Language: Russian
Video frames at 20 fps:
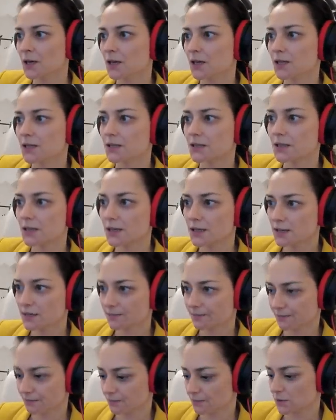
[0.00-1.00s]
и
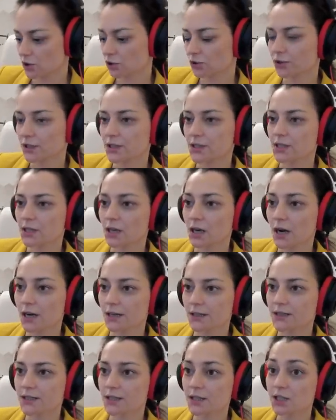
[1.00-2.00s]
здесь черные
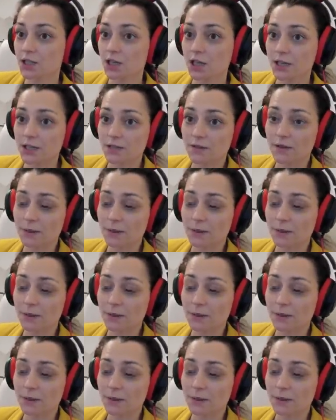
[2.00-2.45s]
сыграли c6.